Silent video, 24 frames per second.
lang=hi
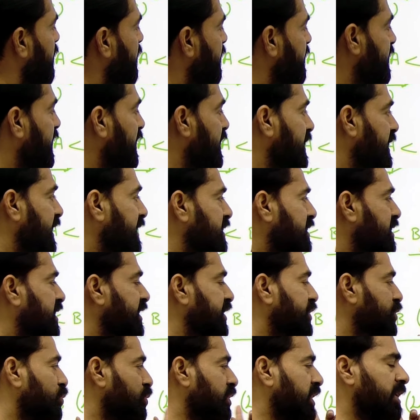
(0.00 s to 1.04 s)
पे या लेंथ
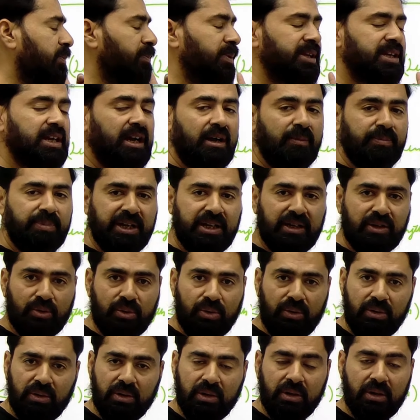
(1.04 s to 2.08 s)
की यूनिट पे यहां पे
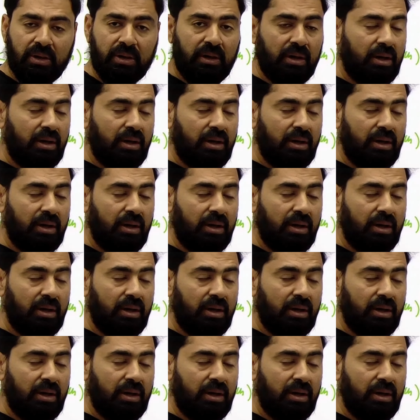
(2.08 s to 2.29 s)
इनको